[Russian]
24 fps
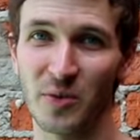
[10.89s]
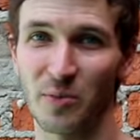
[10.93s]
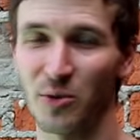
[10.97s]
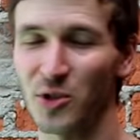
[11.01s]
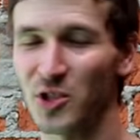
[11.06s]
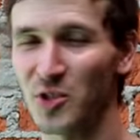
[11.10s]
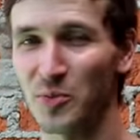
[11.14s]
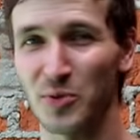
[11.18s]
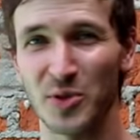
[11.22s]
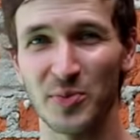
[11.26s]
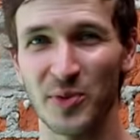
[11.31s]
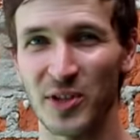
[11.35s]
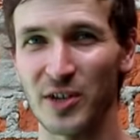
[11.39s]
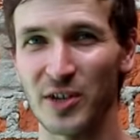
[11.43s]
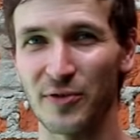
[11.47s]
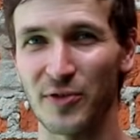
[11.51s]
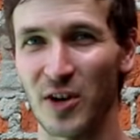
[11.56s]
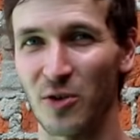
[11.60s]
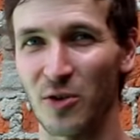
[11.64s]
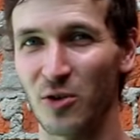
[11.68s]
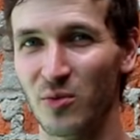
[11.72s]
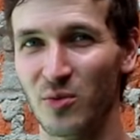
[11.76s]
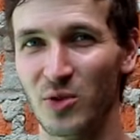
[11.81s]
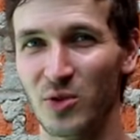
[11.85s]
просто посмотрев
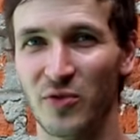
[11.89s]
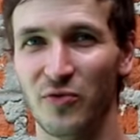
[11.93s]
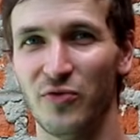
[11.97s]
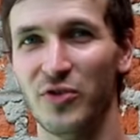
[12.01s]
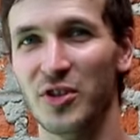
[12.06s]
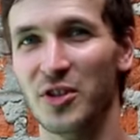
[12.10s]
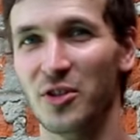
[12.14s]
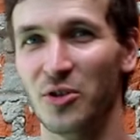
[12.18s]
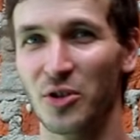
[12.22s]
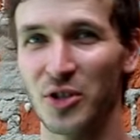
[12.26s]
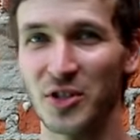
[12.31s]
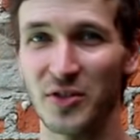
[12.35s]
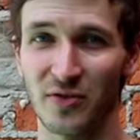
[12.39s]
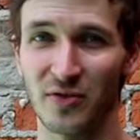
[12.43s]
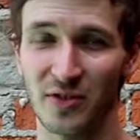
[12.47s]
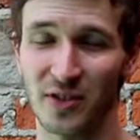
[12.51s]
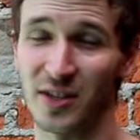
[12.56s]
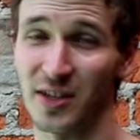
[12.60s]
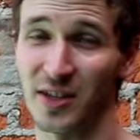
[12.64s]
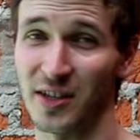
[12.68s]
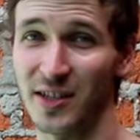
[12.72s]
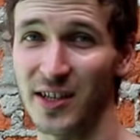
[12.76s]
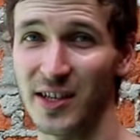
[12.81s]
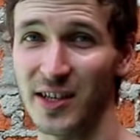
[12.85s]
какой-нибудь видос в
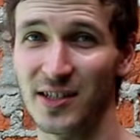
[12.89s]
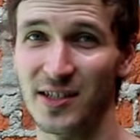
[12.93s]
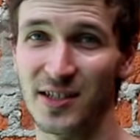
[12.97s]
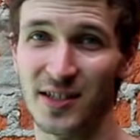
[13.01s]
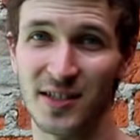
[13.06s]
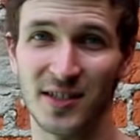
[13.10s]
интернете